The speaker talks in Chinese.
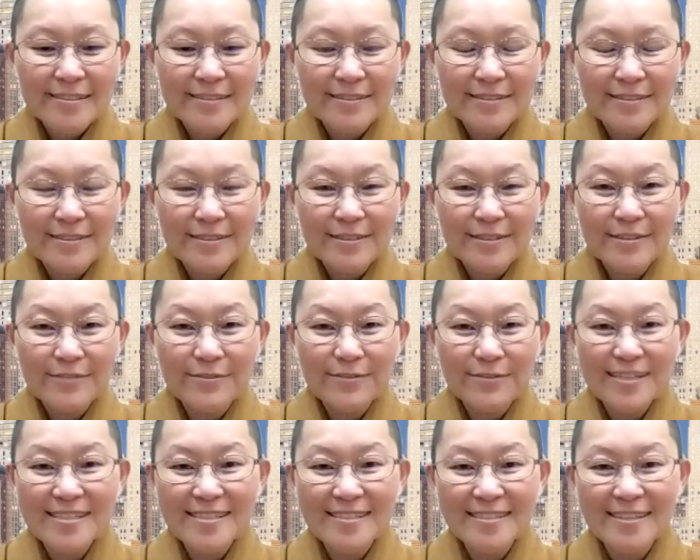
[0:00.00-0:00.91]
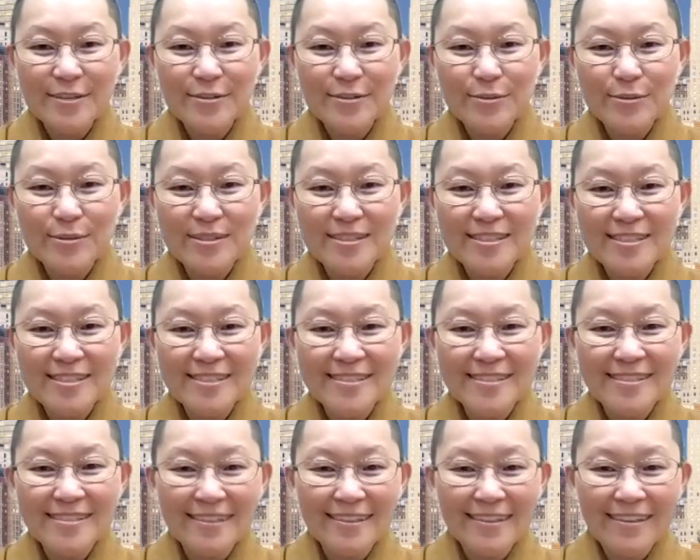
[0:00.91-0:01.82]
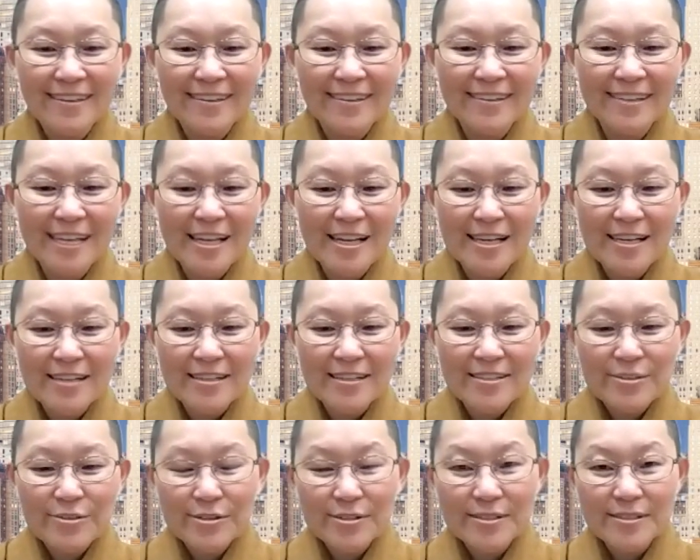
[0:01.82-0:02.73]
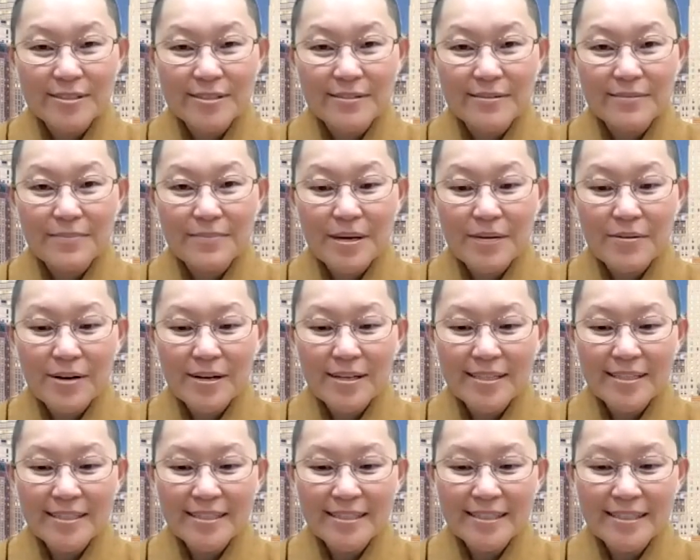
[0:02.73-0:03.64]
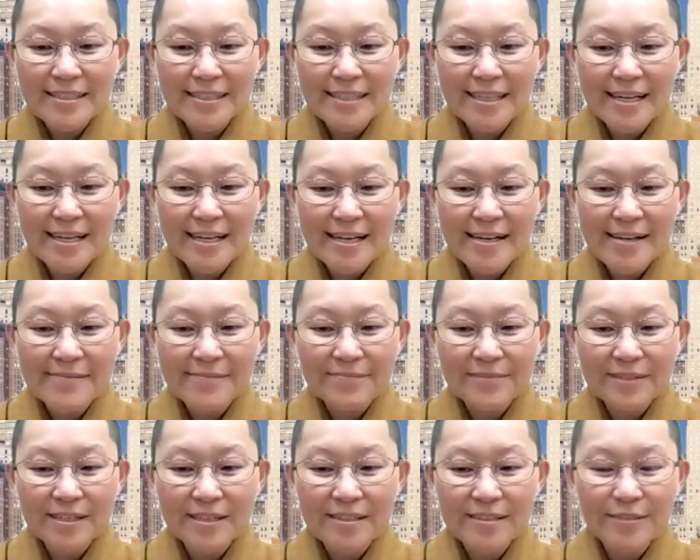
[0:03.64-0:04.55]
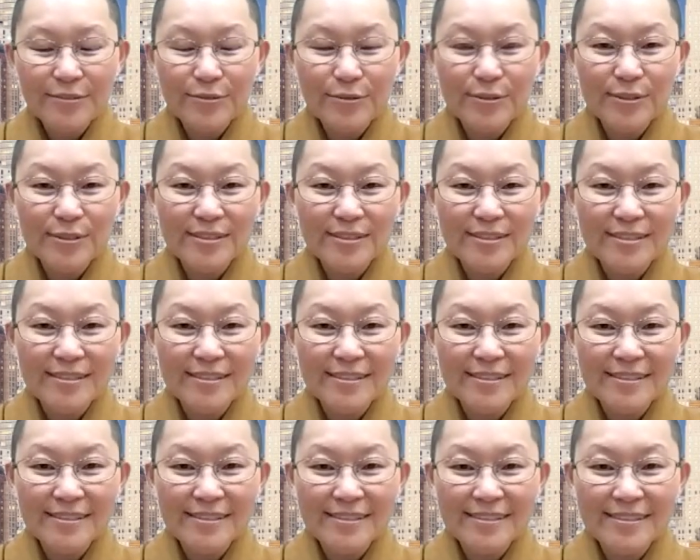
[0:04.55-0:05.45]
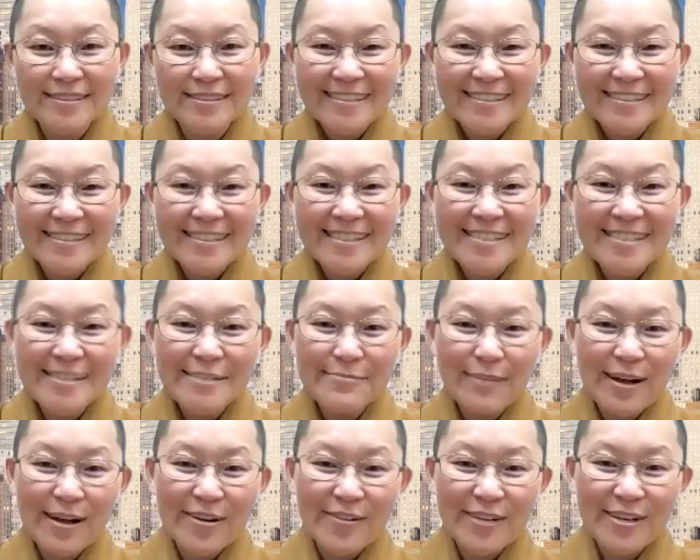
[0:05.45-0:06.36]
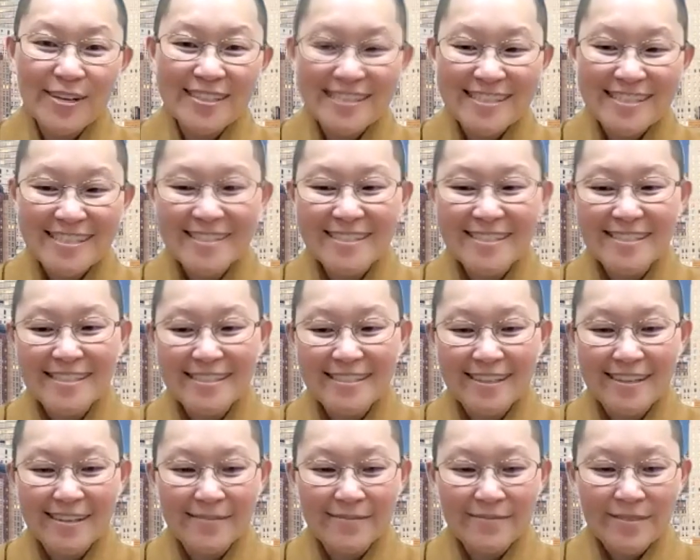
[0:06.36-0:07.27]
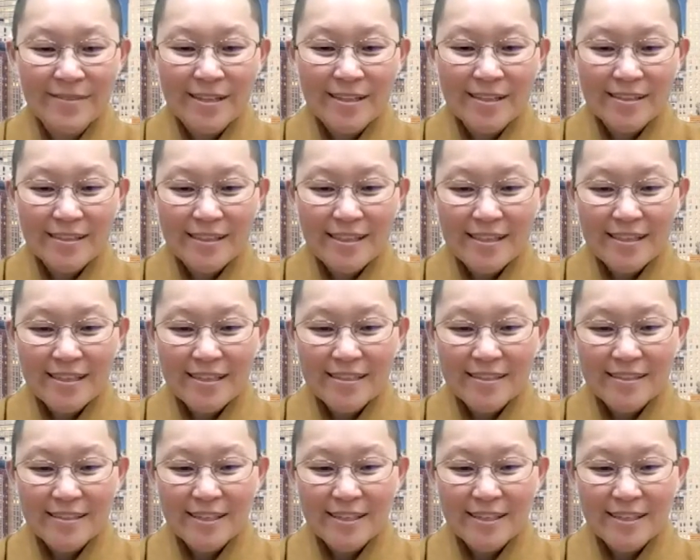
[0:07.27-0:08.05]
呢发生很多的事啊，嗯，悲欢离合啦，很多的千奇百怪的事情啊，是，那